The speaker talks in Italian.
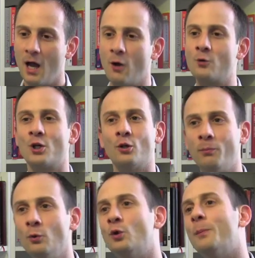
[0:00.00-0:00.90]
A un certo
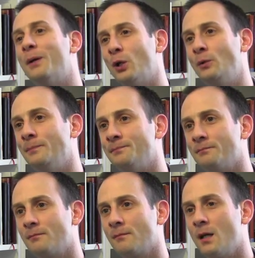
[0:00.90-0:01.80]
punto però
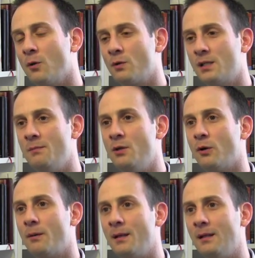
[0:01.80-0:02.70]
questi
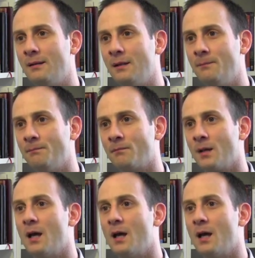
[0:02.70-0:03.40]
miglioramenti